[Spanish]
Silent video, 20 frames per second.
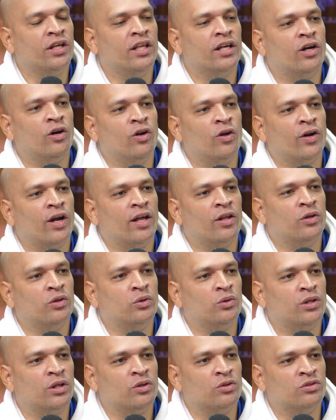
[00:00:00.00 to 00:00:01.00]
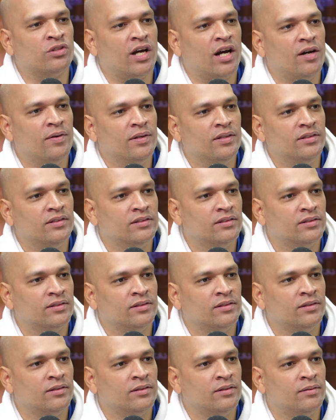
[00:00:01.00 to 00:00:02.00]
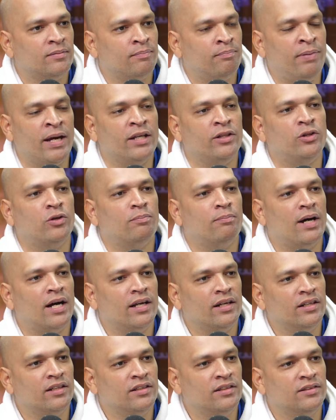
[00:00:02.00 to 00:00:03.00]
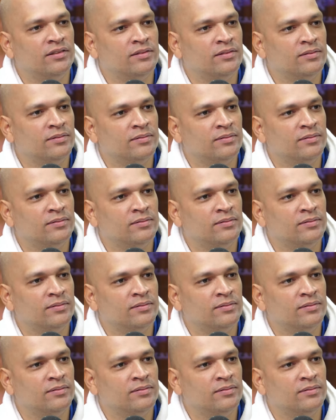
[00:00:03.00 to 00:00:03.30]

de Colorado, ¿tú te lo sabes? ¿Cuál es el de los Manning. Ah,